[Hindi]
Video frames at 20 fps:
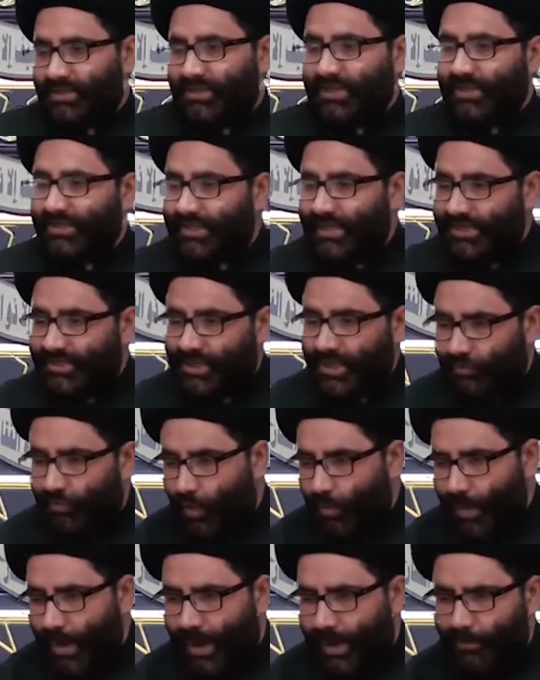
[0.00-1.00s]
सजदे से
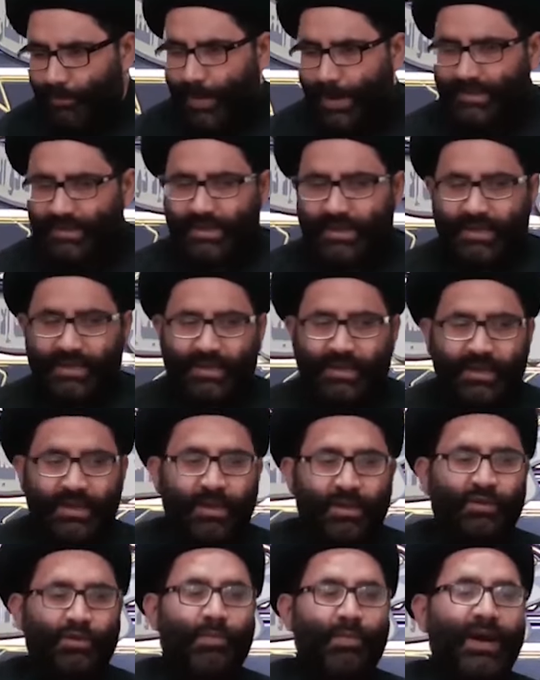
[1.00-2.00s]
वो मोहब्बत नहीं
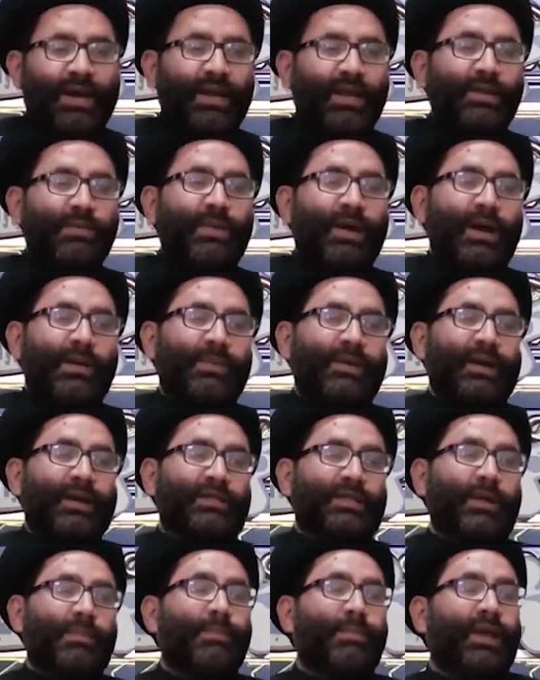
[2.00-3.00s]
तुम्हारा इमाम
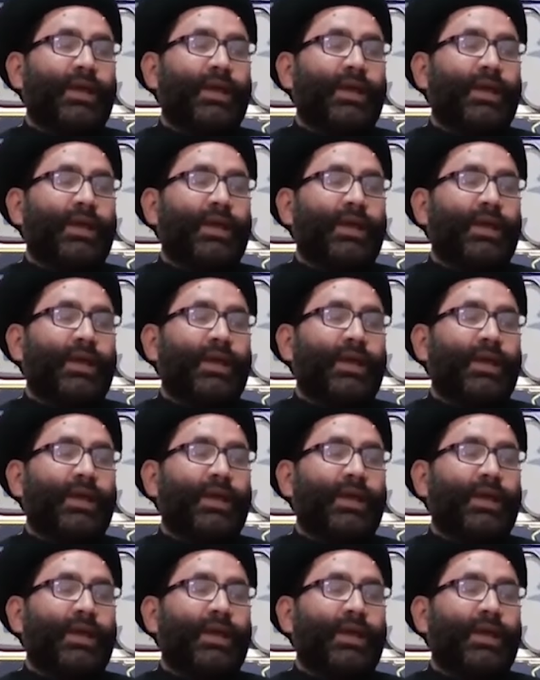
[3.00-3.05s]
कहता